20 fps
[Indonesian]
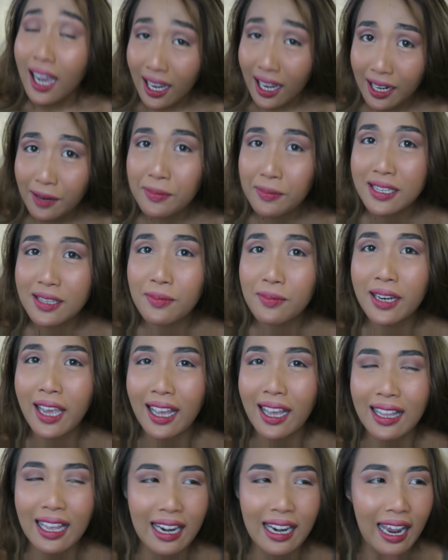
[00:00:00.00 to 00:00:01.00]
kalian pasti
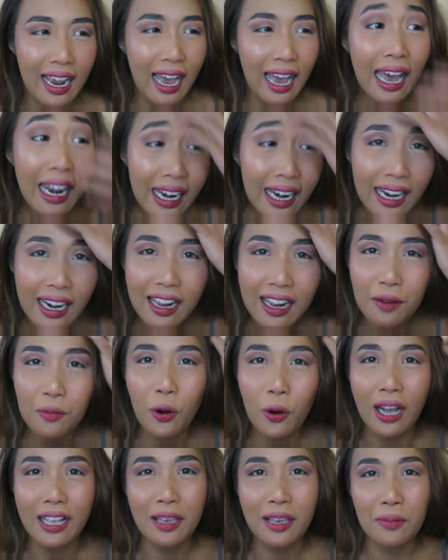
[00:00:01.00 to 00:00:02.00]
melihat ada yang aneh dari
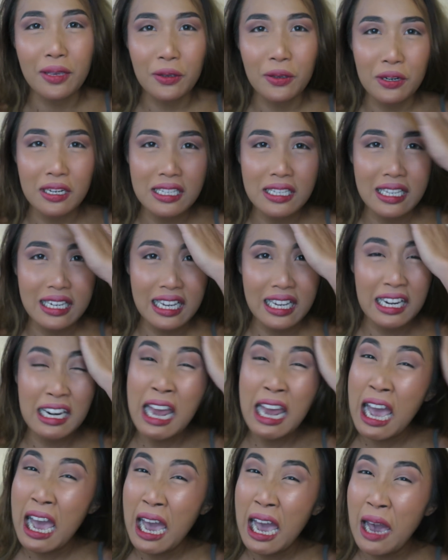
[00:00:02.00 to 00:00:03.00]
mukanya Minyo di sini
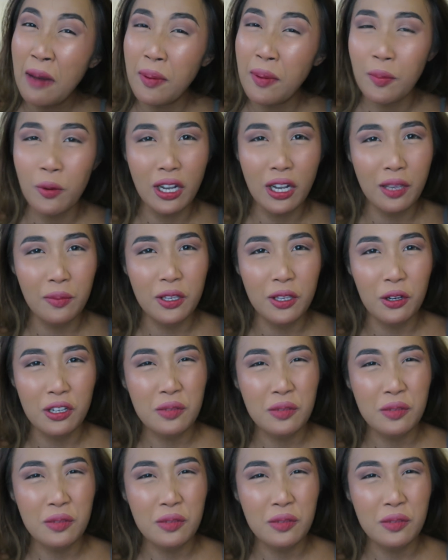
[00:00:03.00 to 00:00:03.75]
kenapa mukanya Minyo